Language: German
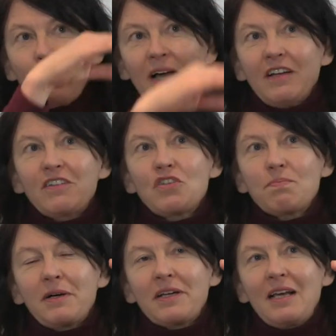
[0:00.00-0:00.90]
und alles
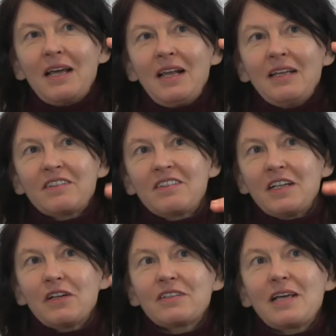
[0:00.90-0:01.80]
ist parallel. Jetzt
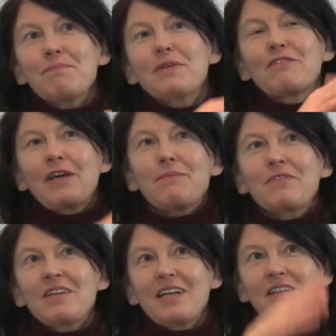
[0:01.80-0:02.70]
je nachdem, mit wem
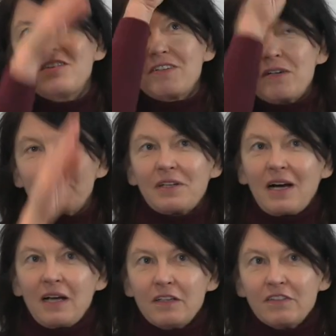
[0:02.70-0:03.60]
Sie reden, Sie können
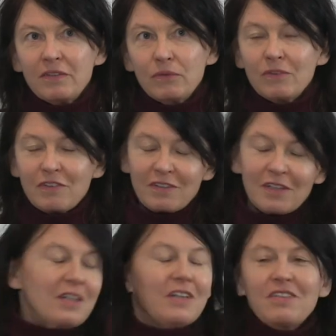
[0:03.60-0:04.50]
alles nutzen.
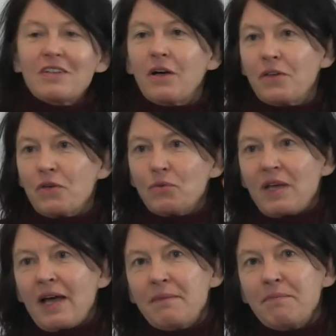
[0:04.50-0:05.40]
Sie kann nur
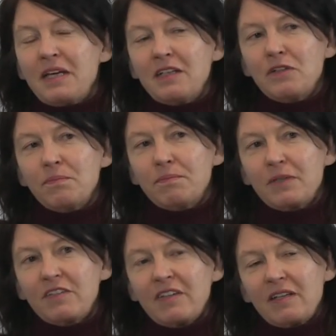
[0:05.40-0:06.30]
in einem Medium
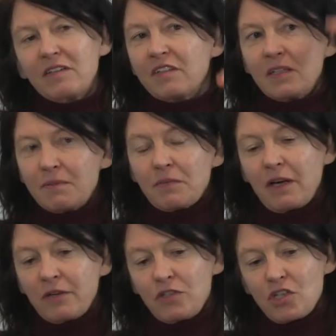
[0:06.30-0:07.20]
präsent sein, im
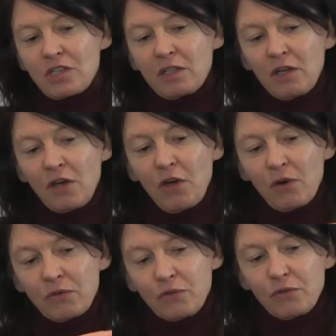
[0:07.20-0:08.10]
Neuesten.
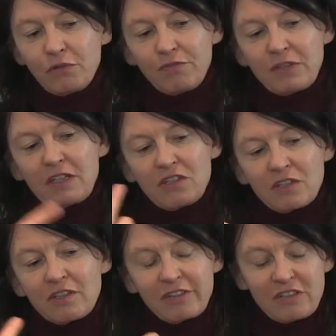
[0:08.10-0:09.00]
Und häufig ist,
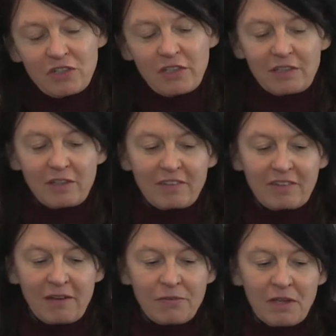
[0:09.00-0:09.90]
und das ist noch
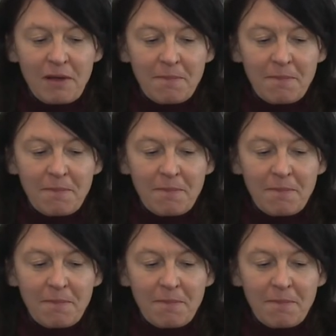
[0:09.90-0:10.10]
interessant,